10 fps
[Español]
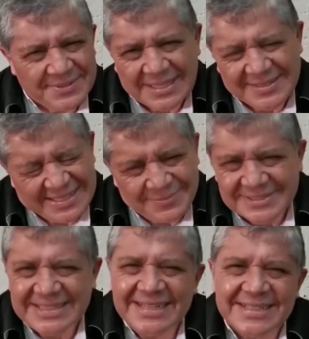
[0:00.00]

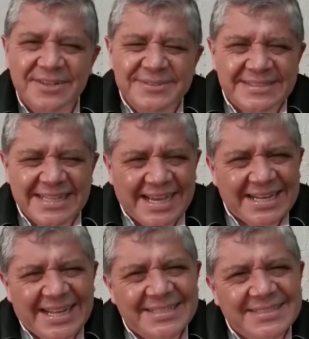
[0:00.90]
tendremos que
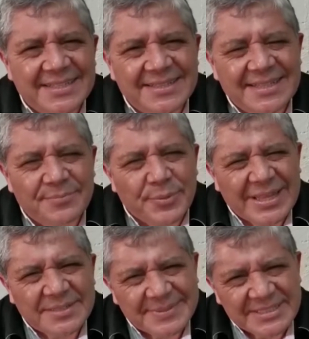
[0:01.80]
renunciar a ese tipo
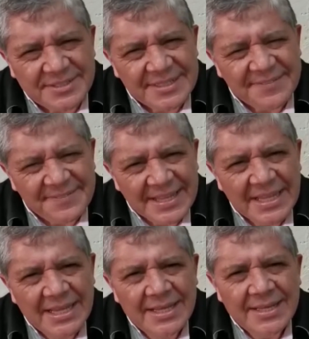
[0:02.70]
de expresión de fe
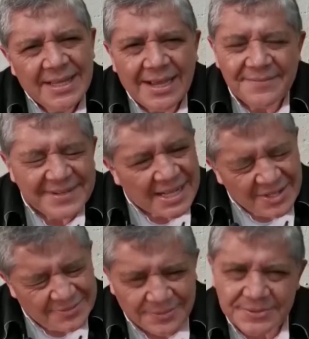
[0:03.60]

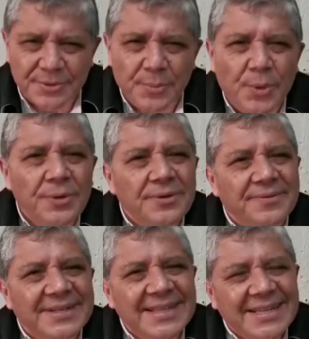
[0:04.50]
habrá otro
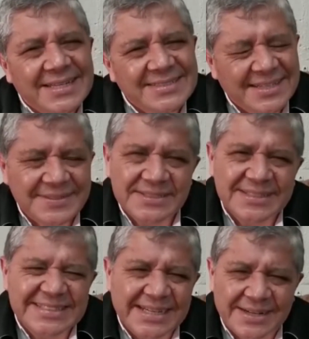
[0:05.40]
modo, ¿verdad? Las
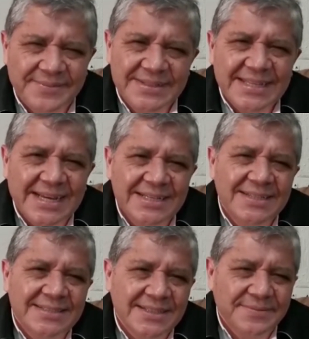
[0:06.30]
celebraciones
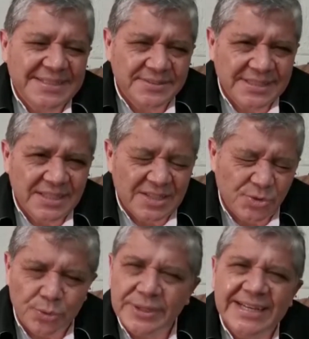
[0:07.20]
sacramentales, las celebraciones
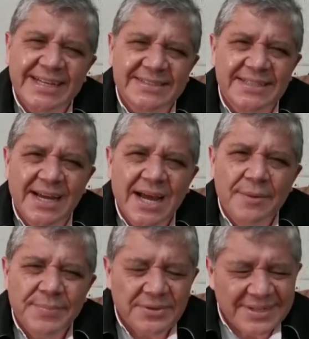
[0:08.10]
litúrgicas,
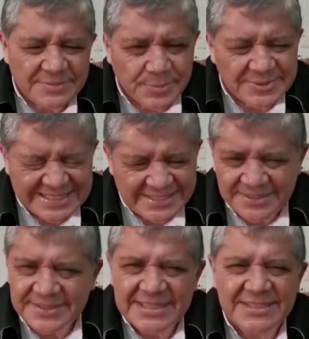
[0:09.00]
pero las
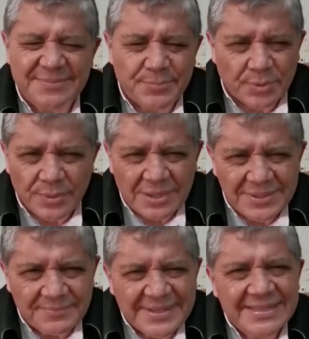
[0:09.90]
procesiones
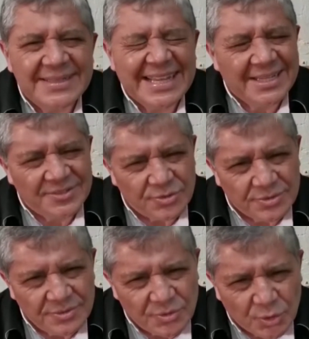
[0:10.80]
probablemente
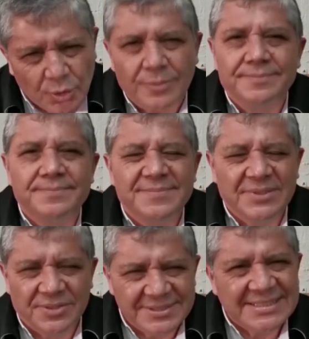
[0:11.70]
no,
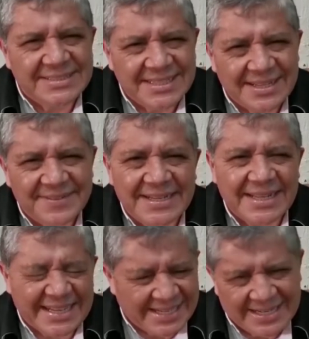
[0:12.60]
no se
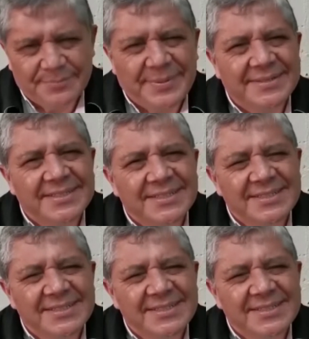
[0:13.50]
celebren en Jalapa.